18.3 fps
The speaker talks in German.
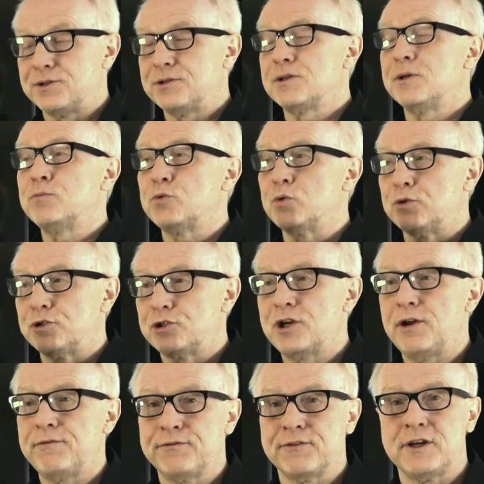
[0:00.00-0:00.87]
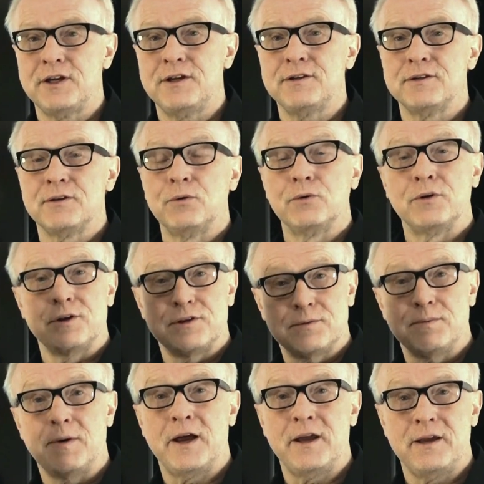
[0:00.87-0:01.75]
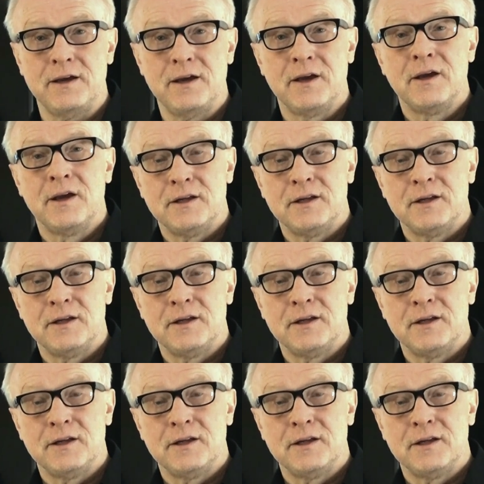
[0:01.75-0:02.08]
Es gibt so ein Chefkind oder zwei,